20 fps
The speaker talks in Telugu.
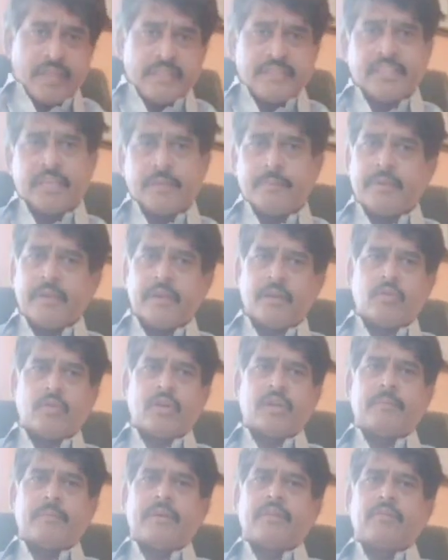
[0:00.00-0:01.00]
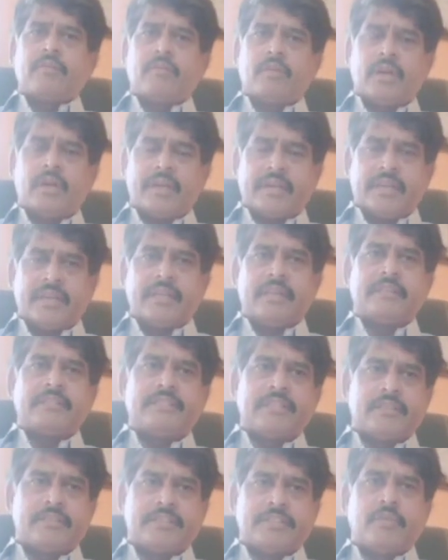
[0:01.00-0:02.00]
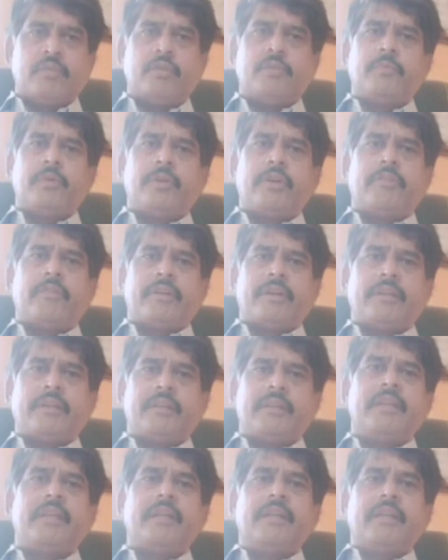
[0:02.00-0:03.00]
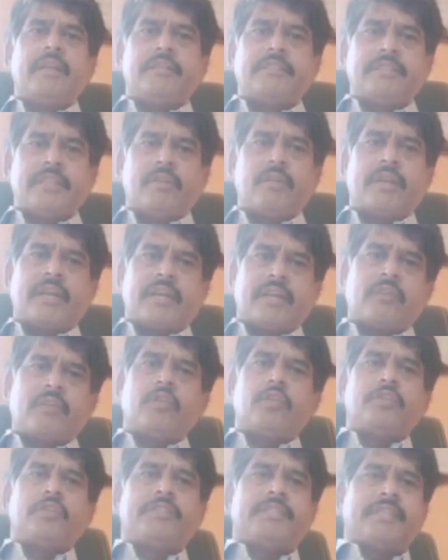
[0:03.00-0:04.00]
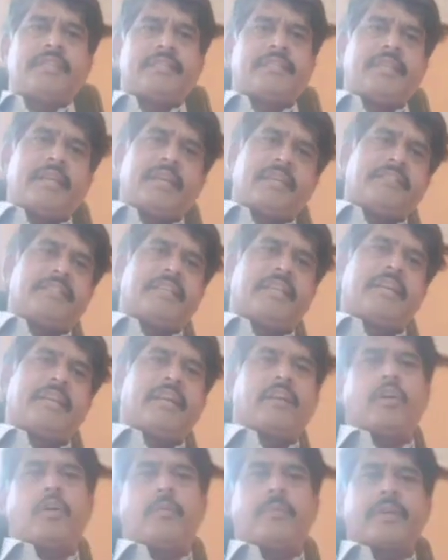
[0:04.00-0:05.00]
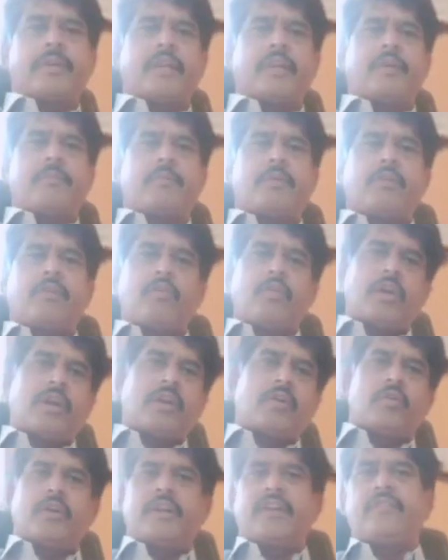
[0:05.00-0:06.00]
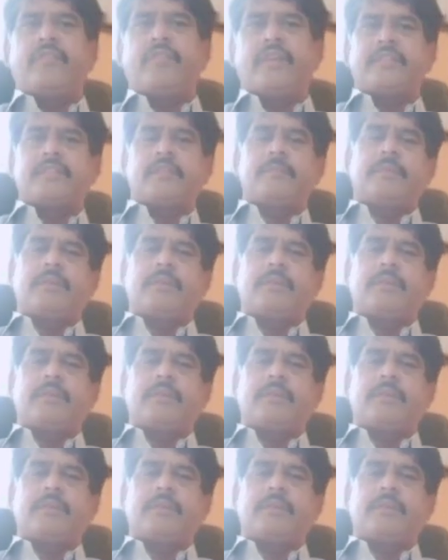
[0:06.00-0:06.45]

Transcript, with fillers: చిన్నపిల్లలు కూడా మనం వాటిని చెవులు మూయడం అని చెవులు గట్ట క్లోజ్ చేస్తే ఆ చలిగా లోపలికి వెళ్ళకపోవడం వాళ్ళు కూడా ఇన్ఫెక్షన్